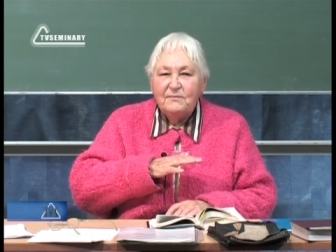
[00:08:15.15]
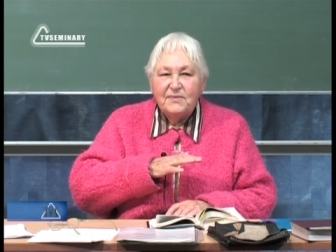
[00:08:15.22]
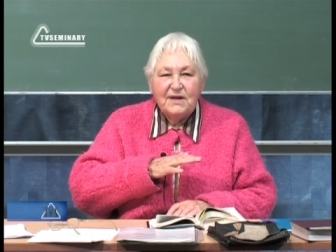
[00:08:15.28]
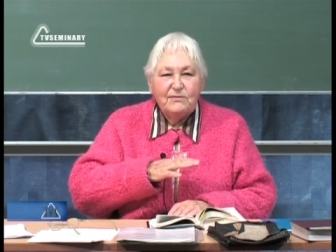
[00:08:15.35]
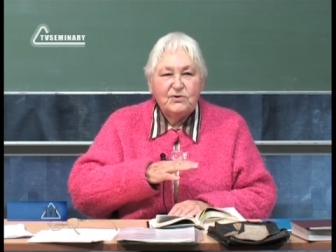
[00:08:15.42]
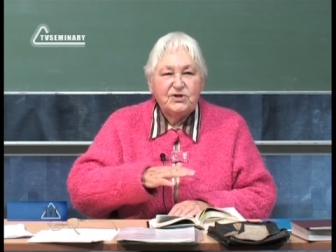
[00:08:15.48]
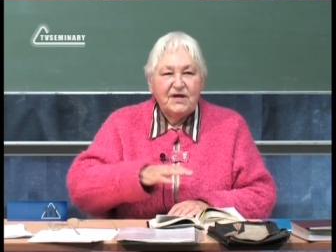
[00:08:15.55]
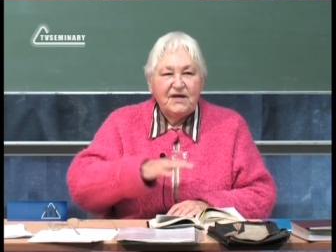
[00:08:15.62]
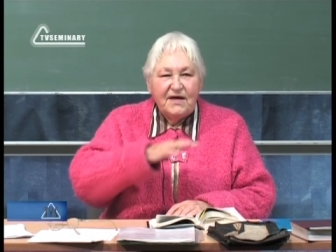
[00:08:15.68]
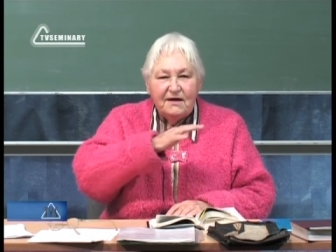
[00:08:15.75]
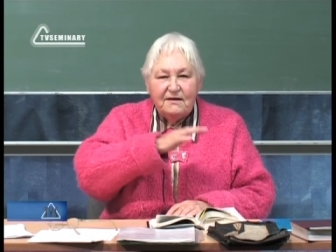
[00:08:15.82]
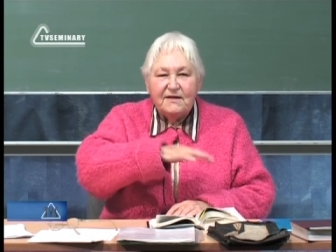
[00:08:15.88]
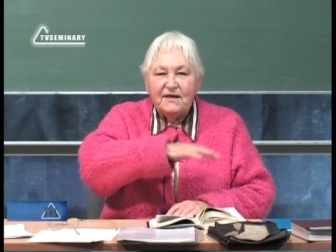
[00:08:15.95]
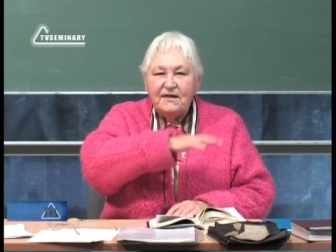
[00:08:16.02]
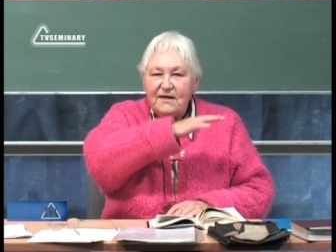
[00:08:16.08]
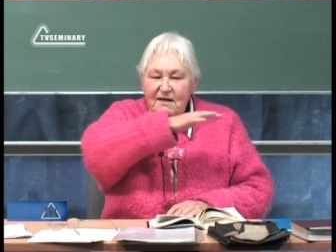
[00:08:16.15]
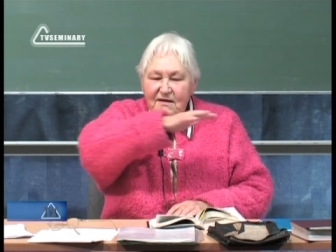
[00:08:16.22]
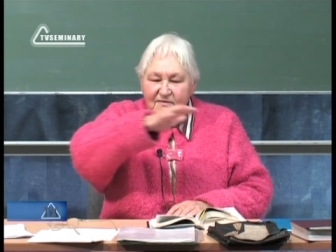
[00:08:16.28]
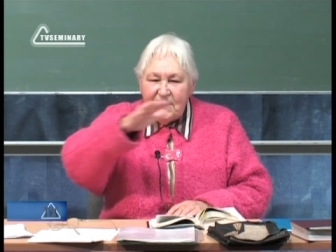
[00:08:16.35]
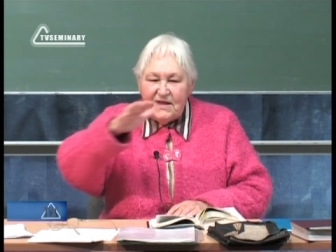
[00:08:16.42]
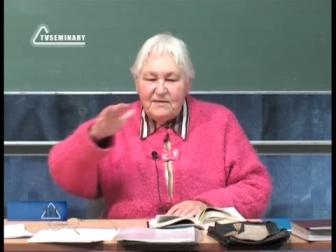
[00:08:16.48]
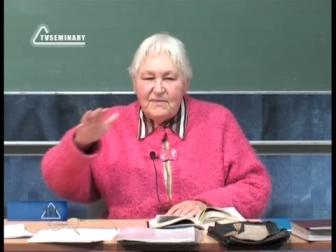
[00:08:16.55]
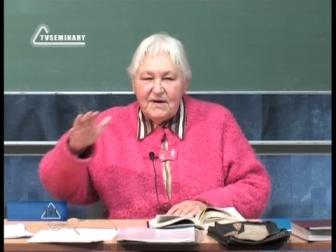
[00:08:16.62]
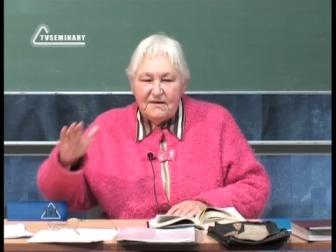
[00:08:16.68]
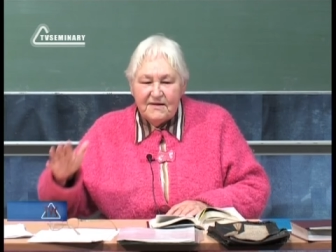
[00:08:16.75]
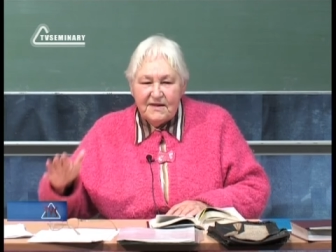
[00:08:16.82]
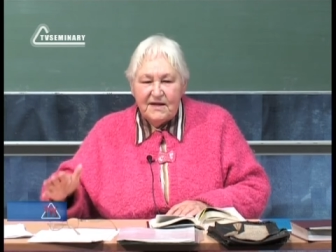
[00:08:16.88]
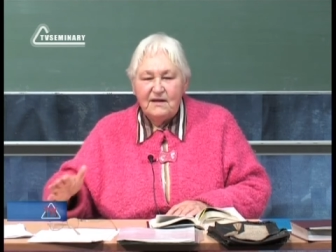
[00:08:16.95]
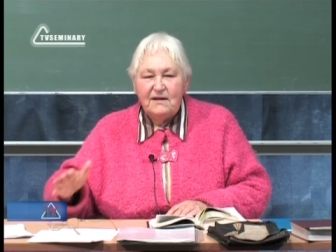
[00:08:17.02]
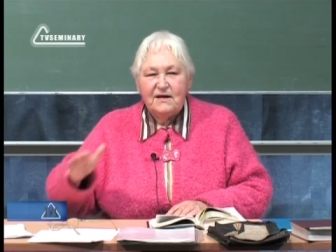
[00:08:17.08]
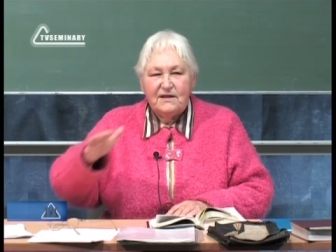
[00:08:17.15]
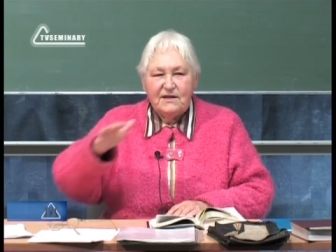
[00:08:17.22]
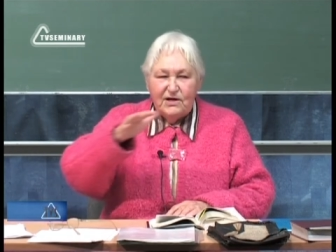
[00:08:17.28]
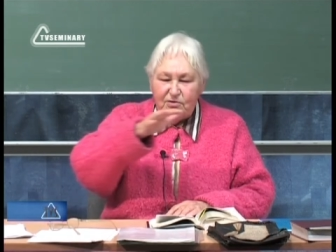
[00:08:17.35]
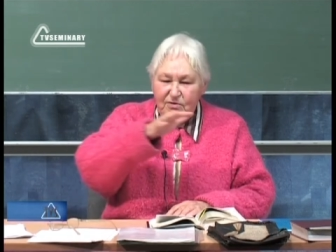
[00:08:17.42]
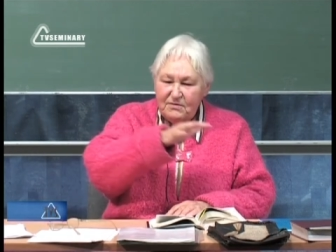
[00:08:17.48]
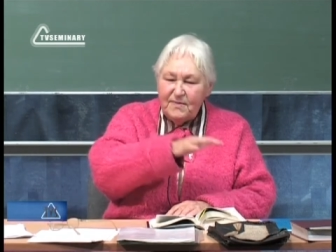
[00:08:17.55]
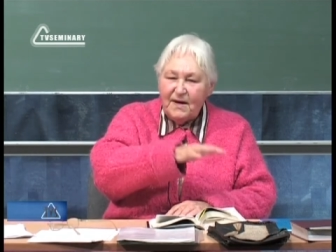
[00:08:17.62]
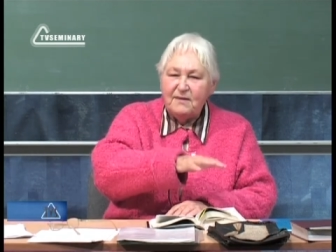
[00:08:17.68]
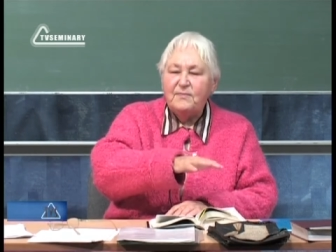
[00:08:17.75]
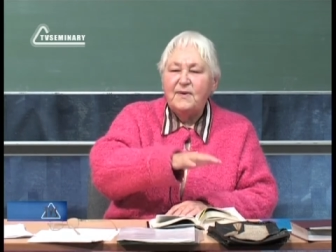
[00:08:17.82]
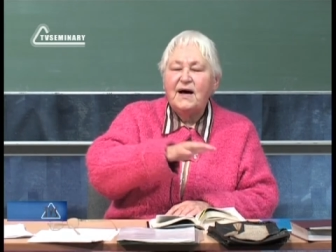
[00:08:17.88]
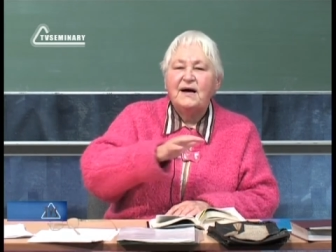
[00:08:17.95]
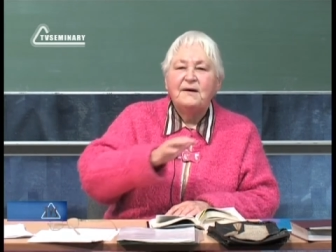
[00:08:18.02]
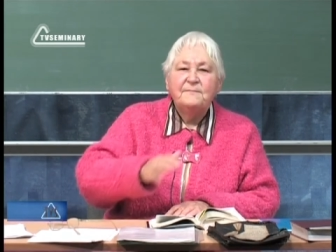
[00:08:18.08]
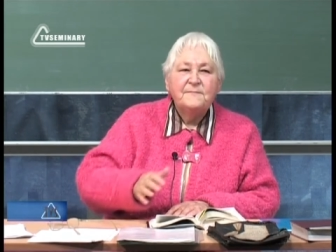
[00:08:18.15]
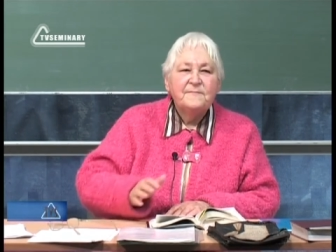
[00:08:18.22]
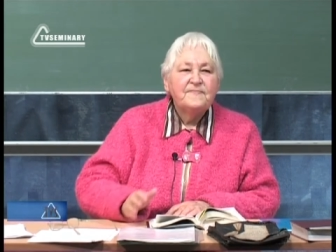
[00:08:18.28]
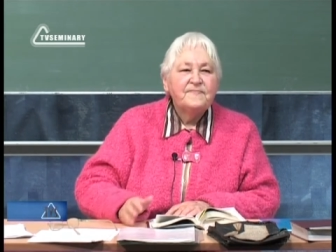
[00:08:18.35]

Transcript: Потому что есть эти невидимые силы, это идет борьба.